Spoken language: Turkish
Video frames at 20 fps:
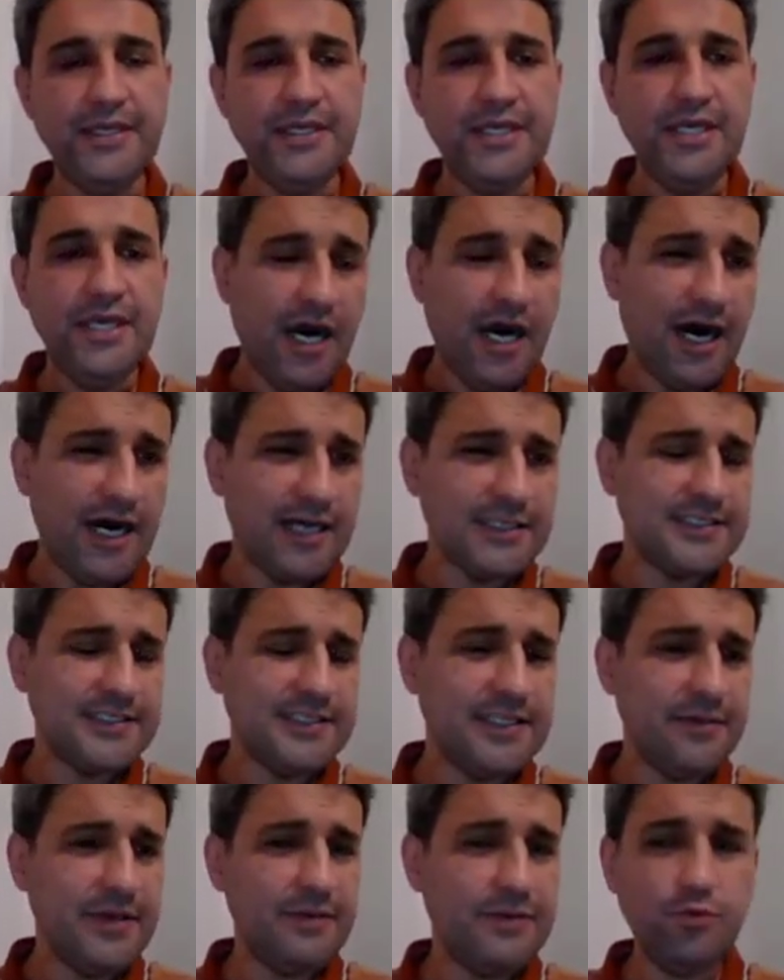Aslında
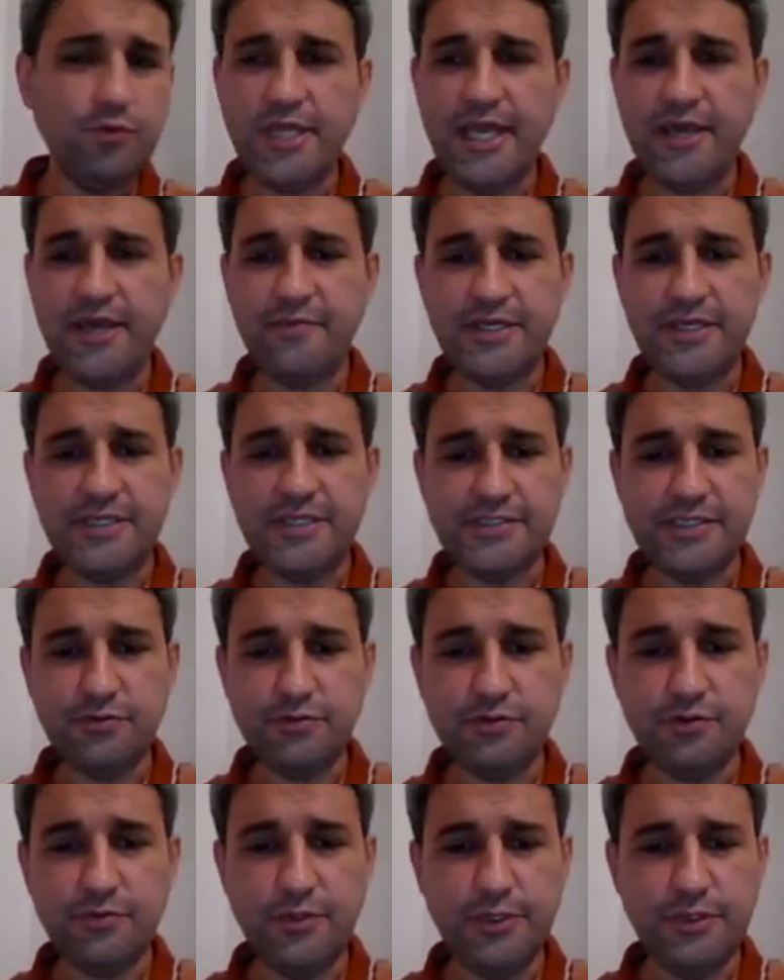ben bunu neye benzetiyorum
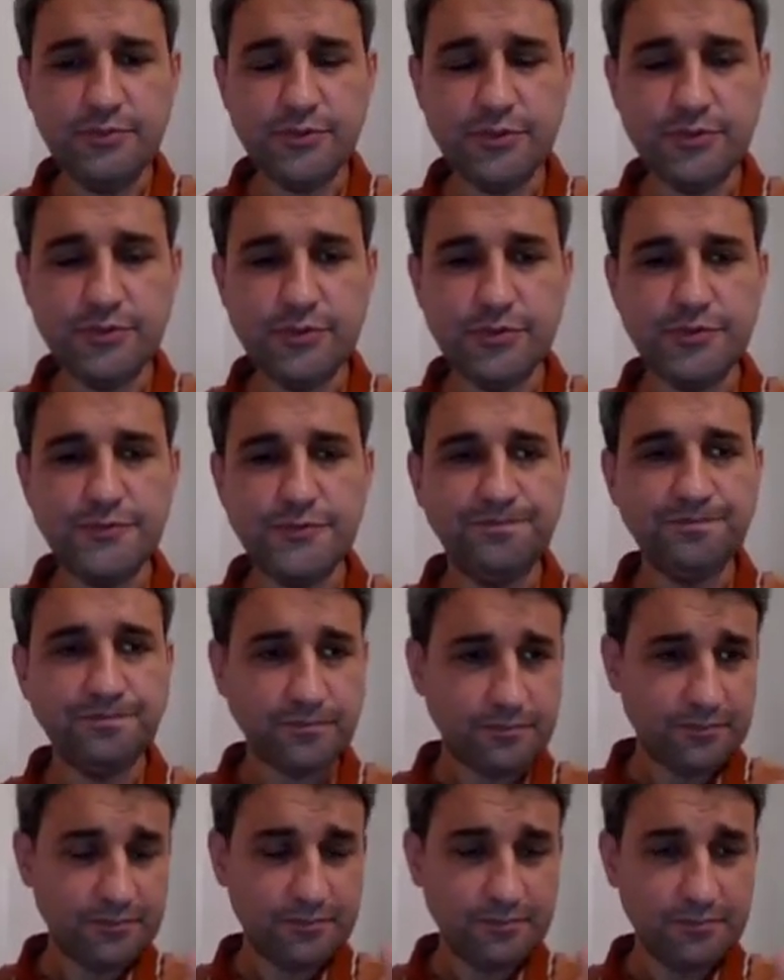biliyor musunuz?
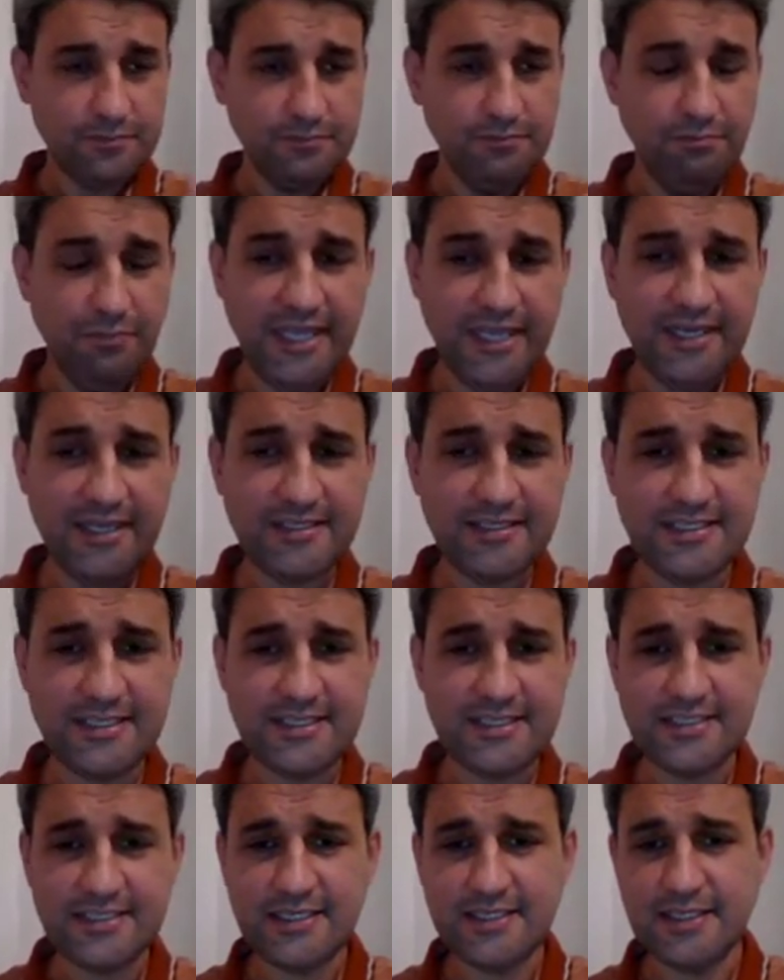Bayan
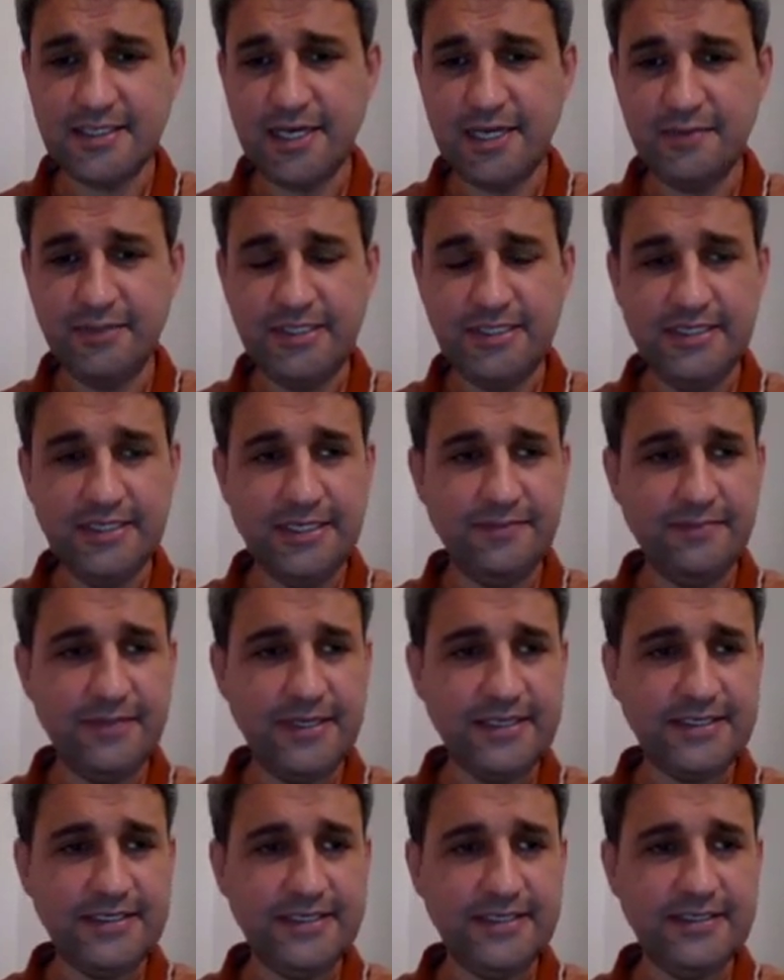arkadaşlar daha iyi bilirler.
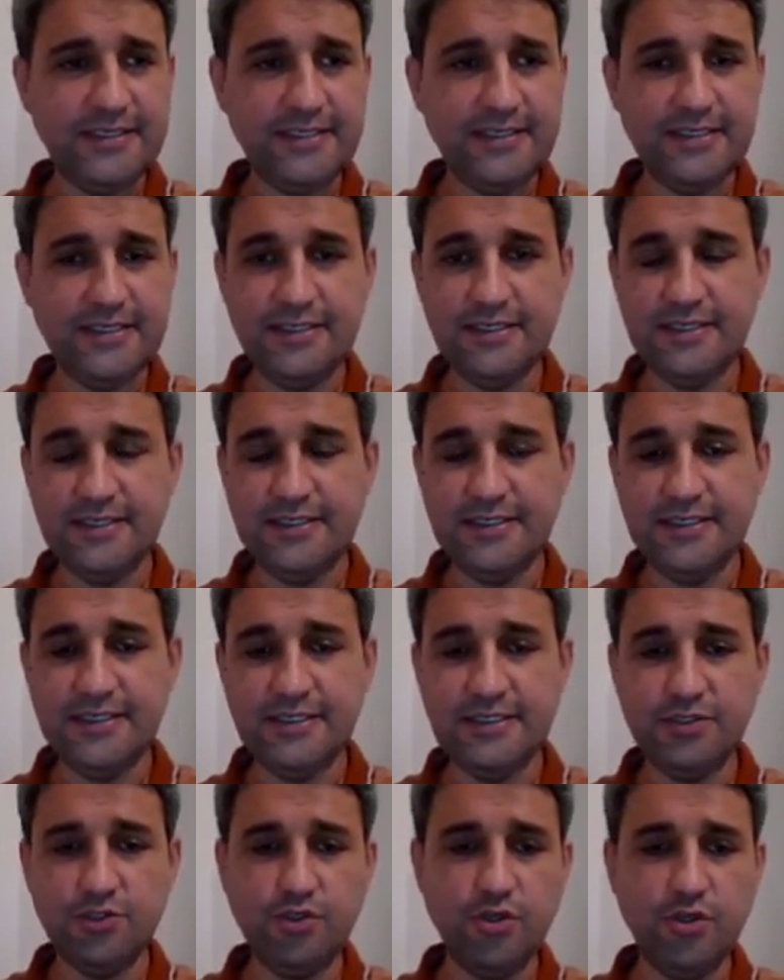Belki e,
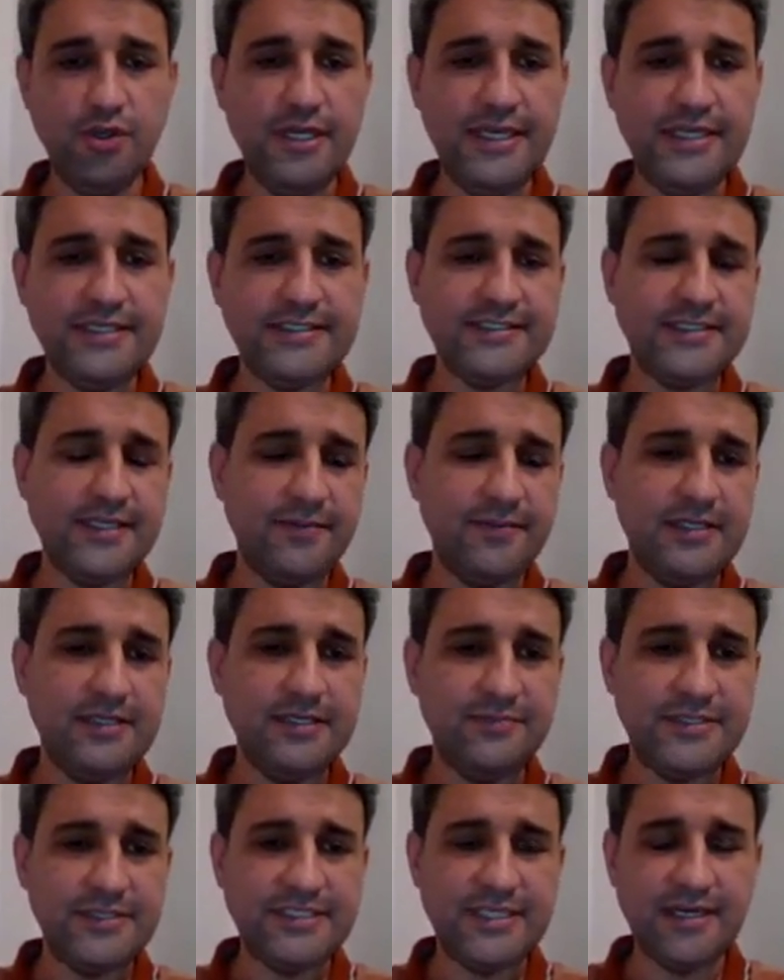şöyle
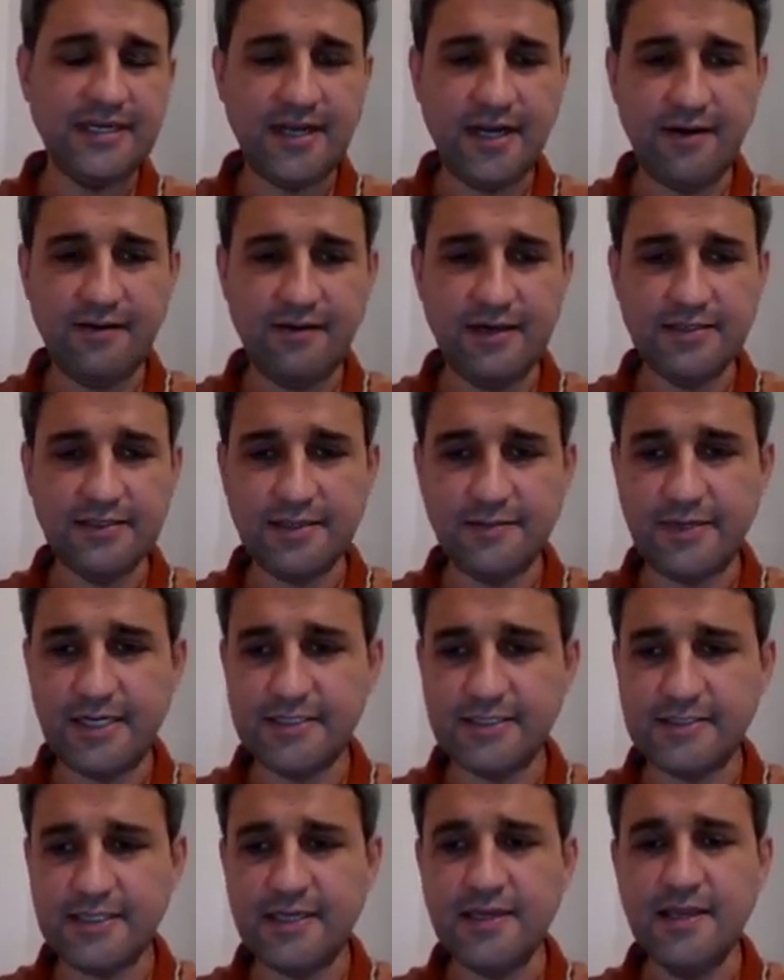sabahları mesela kahvaltıda
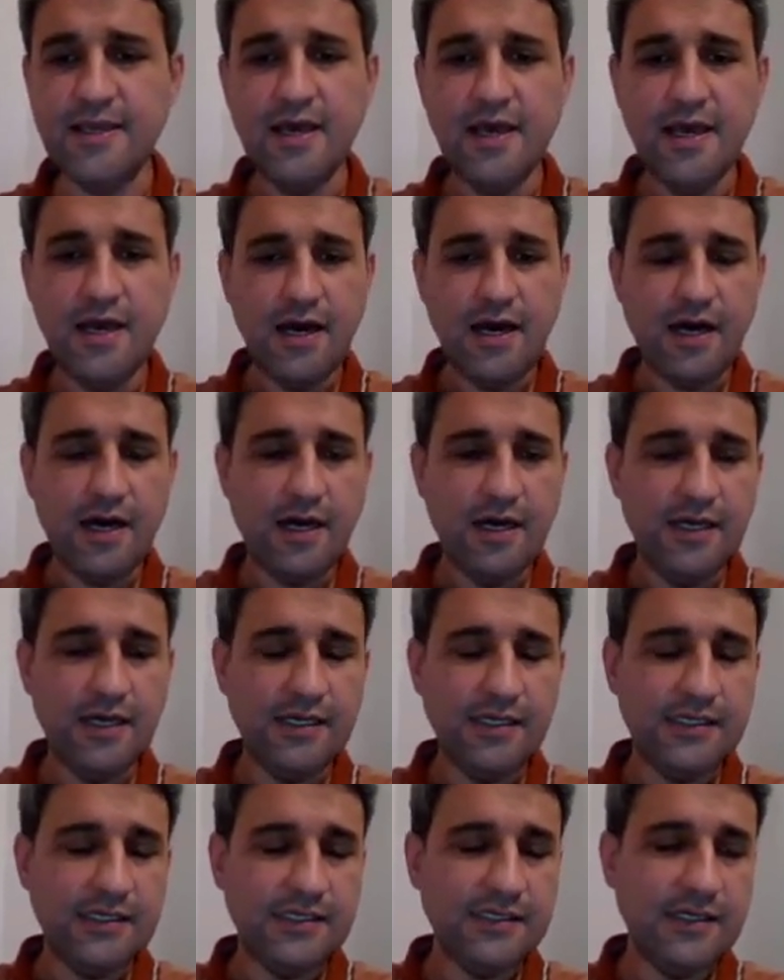bazen
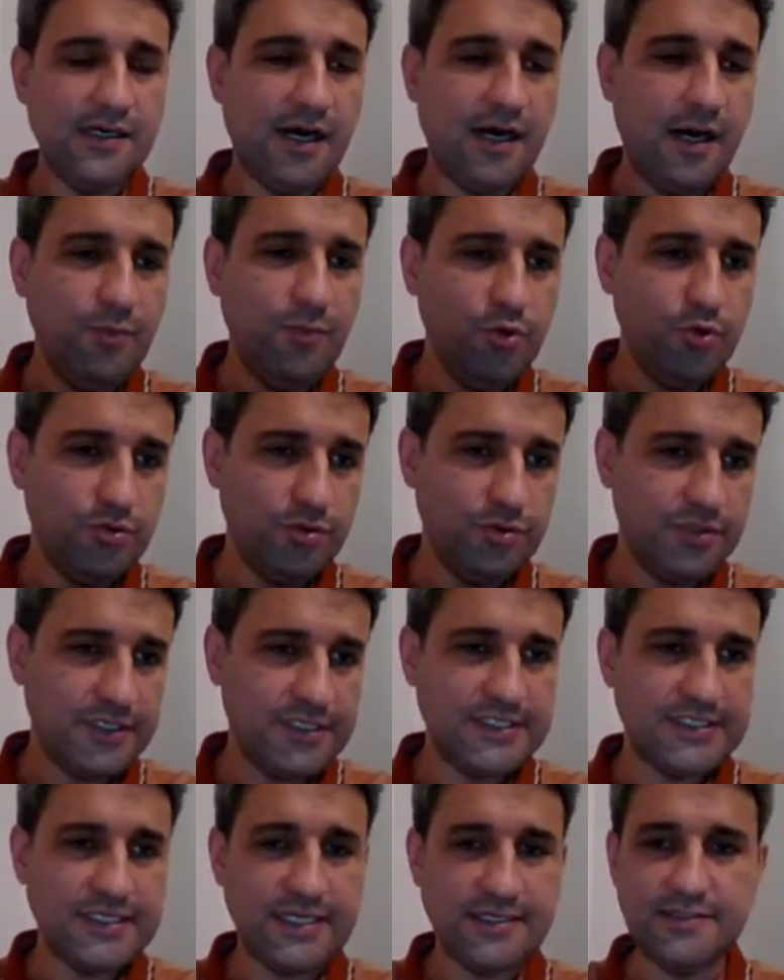e, hamur
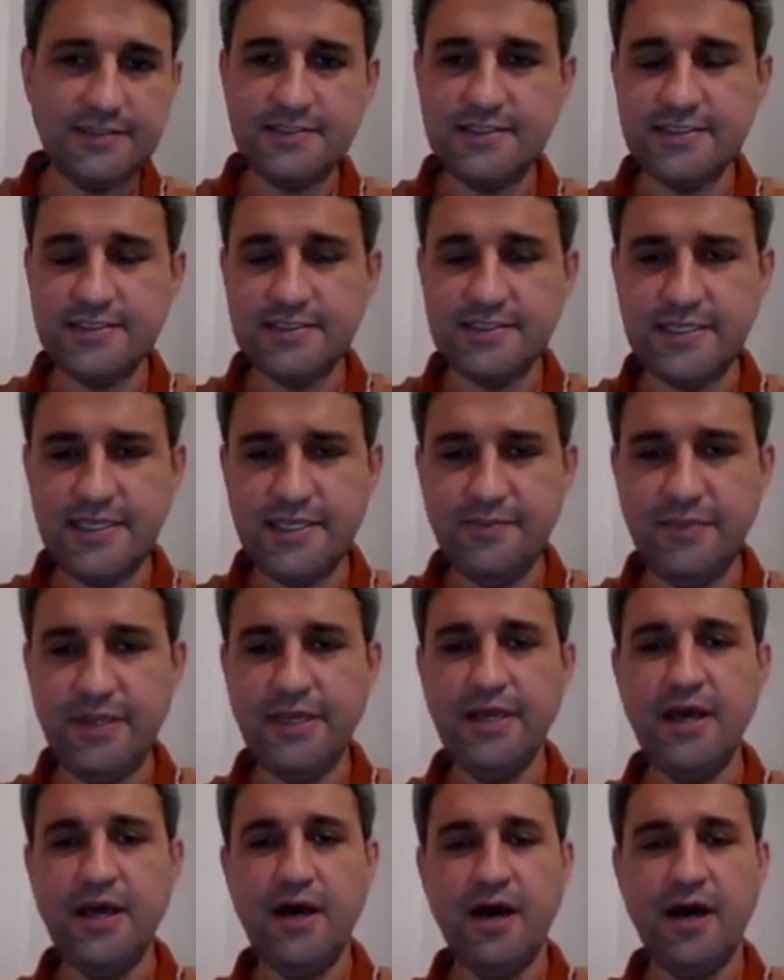kızartırsınız değil mi?